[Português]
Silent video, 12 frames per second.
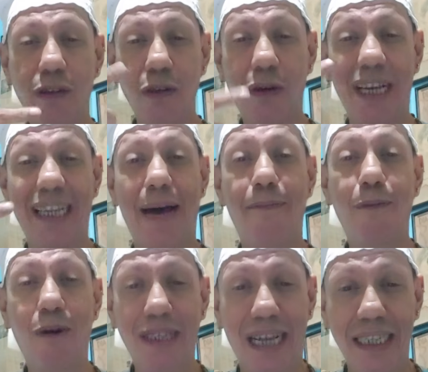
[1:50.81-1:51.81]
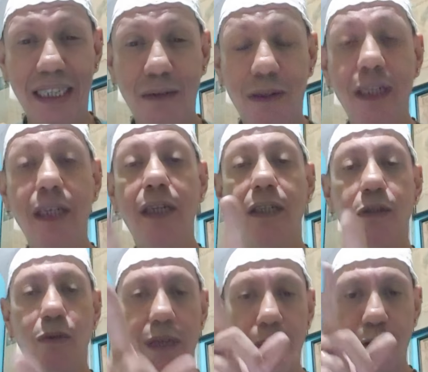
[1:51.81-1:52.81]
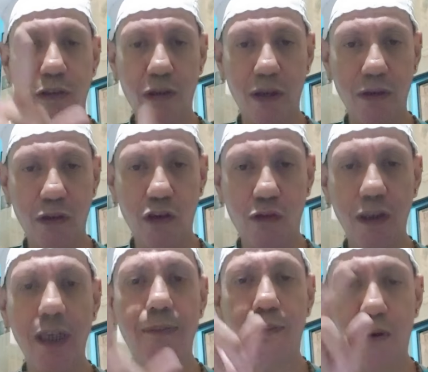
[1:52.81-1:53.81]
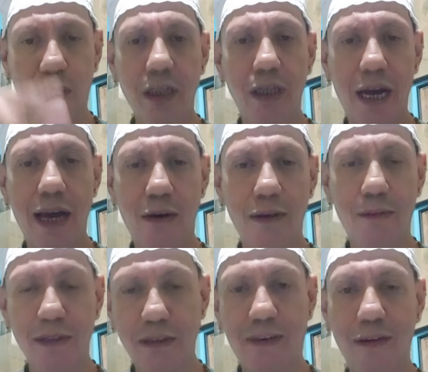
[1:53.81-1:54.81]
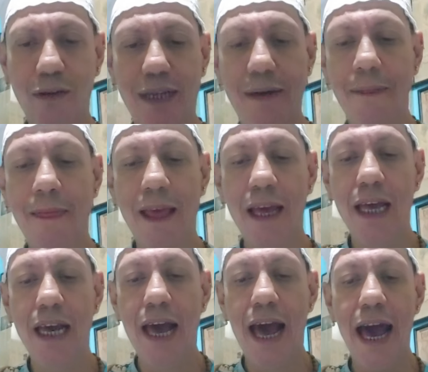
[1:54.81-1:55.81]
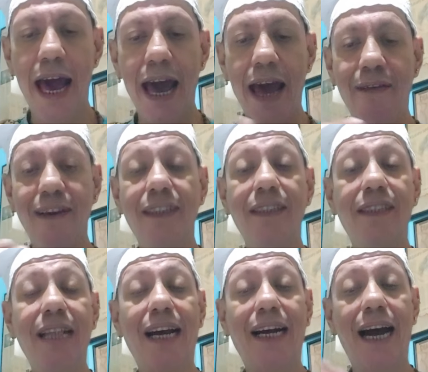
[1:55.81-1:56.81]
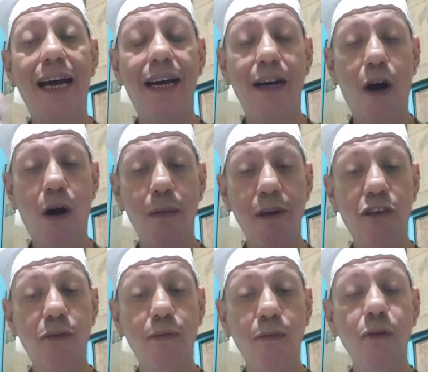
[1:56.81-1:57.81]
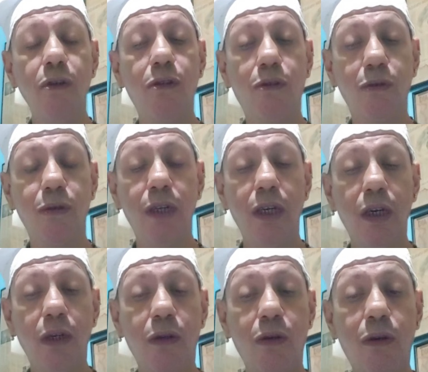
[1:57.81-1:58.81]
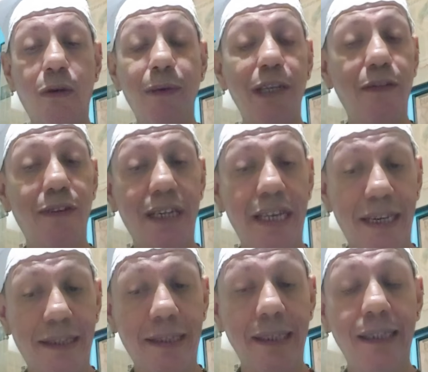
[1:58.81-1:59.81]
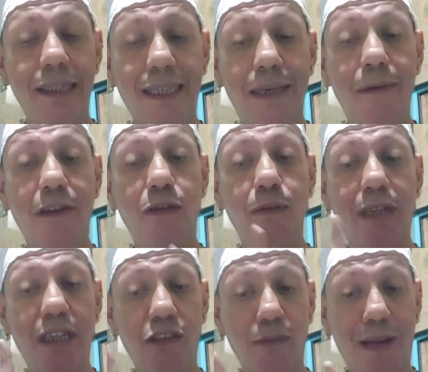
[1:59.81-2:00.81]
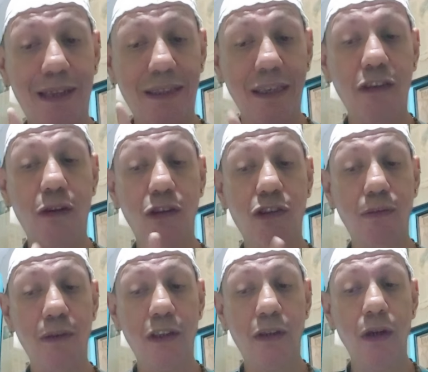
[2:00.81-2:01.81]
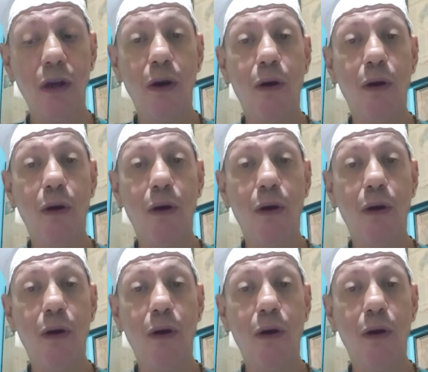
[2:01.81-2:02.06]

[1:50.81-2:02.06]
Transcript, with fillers: Enrolei até a porra da língua. Não repito, só que porra é coisa boa em Salvador, tá? é, vai se destacar realmente muito com benevolência e até mesmo com bastante otimismo.